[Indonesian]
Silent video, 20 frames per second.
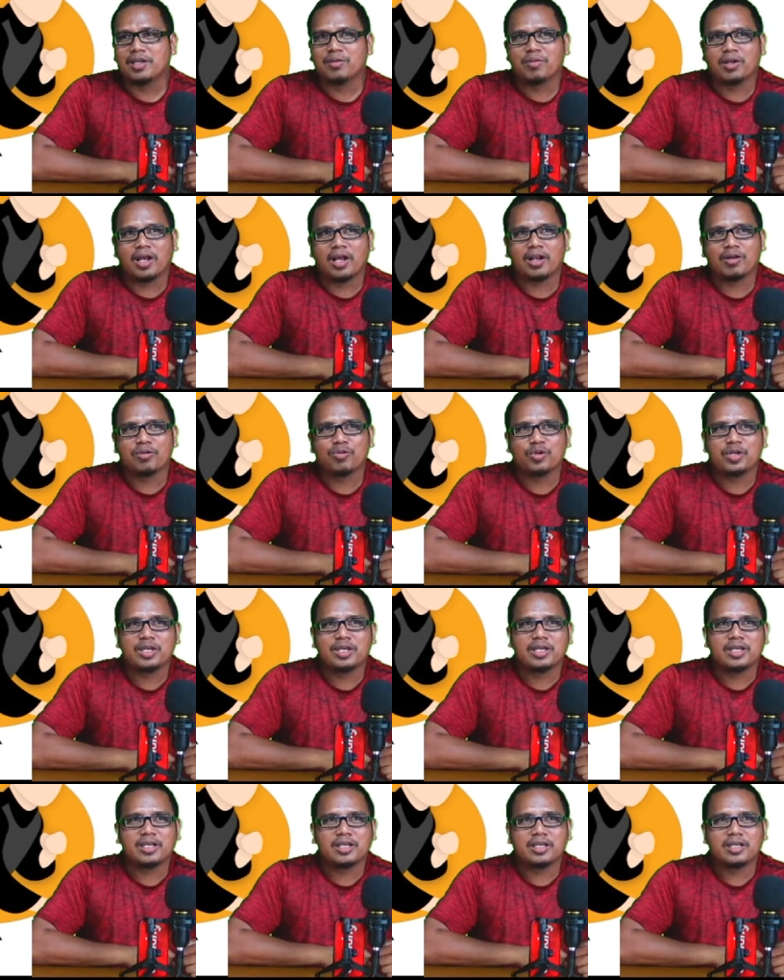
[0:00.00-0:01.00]
melalui
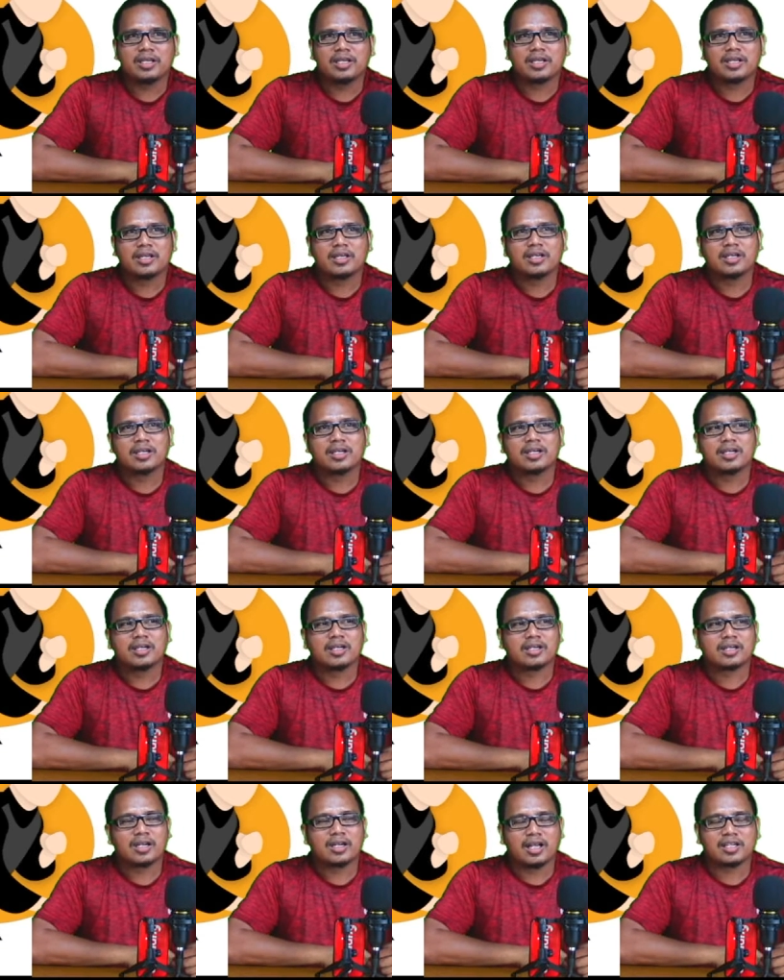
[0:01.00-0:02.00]

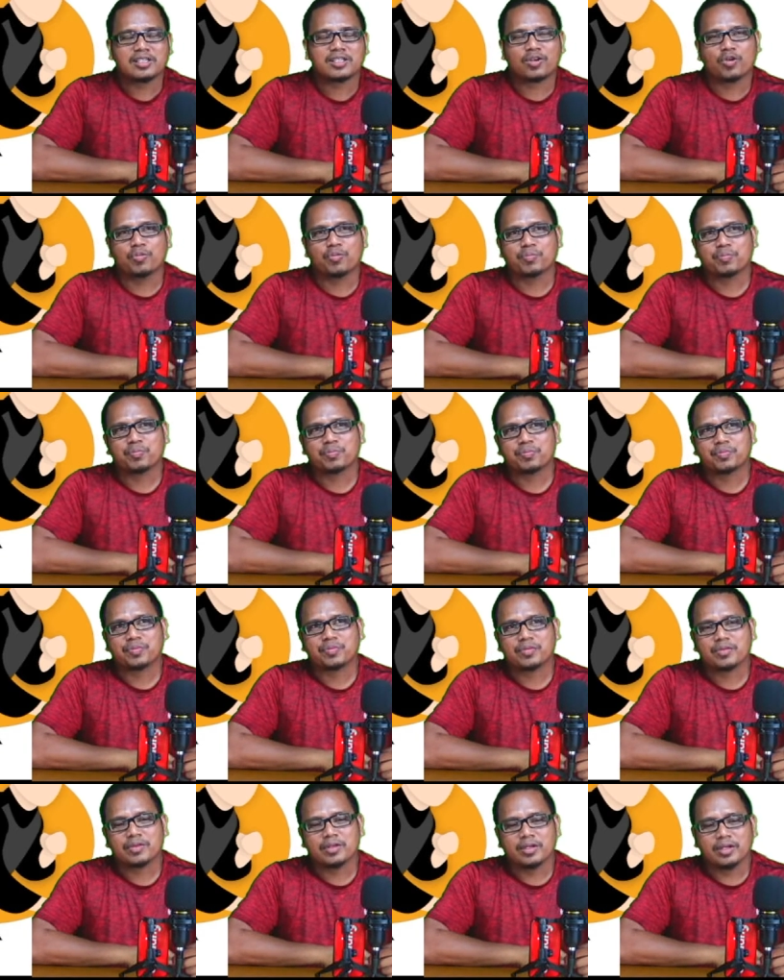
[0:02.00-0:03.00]
classroom.
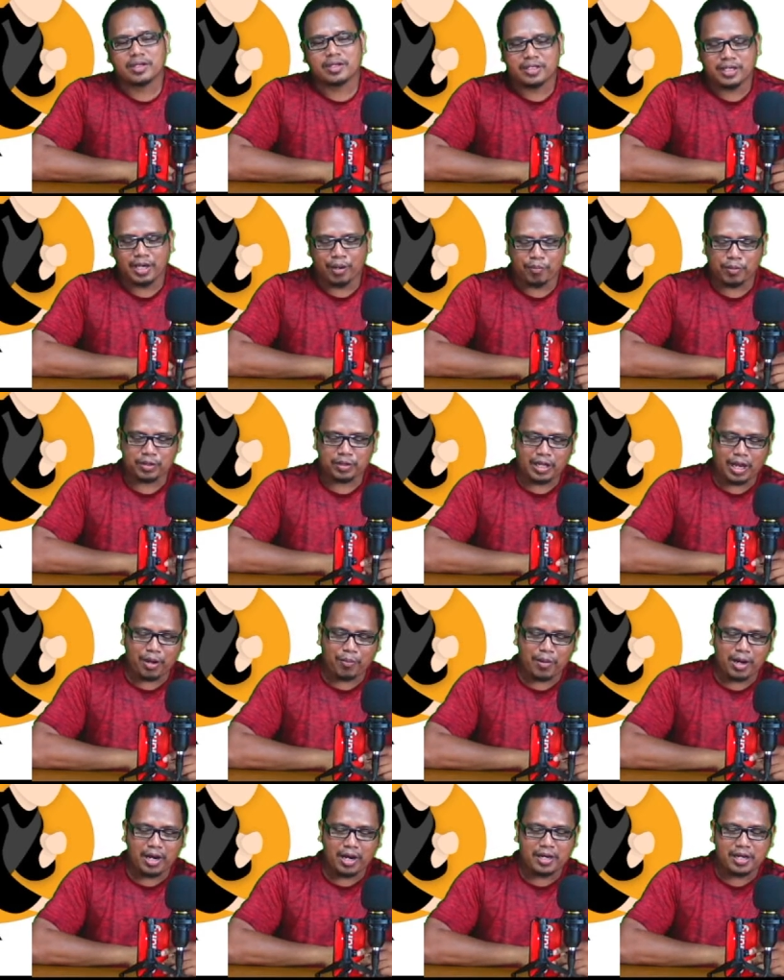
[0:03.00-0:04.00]
Yang
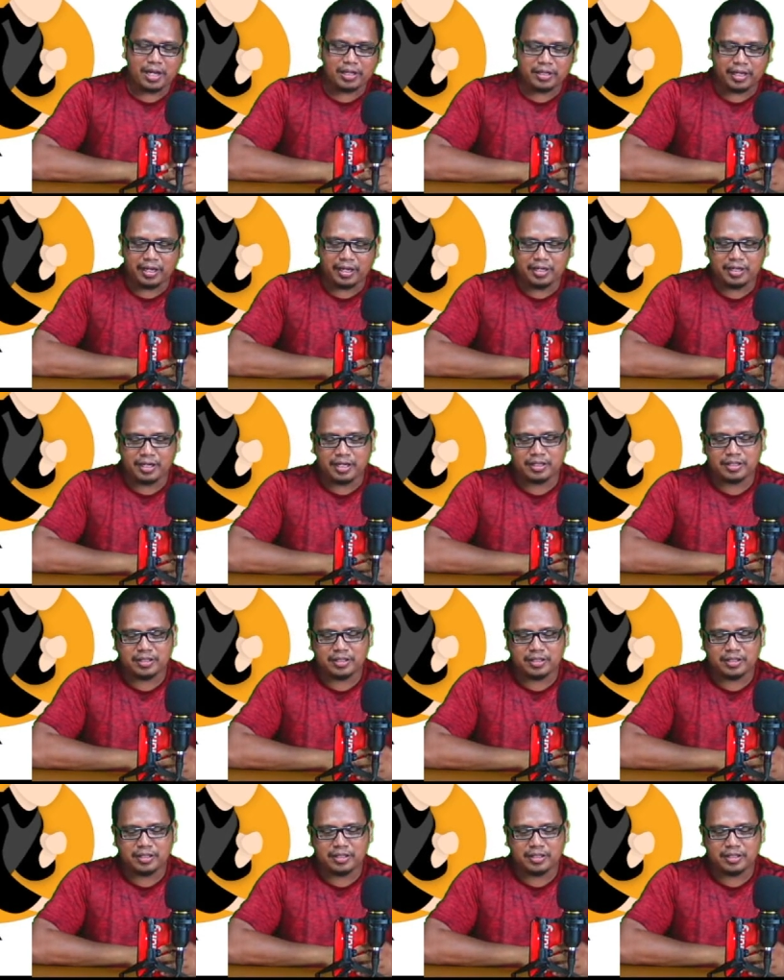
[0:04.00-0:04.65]
pertama ada teknik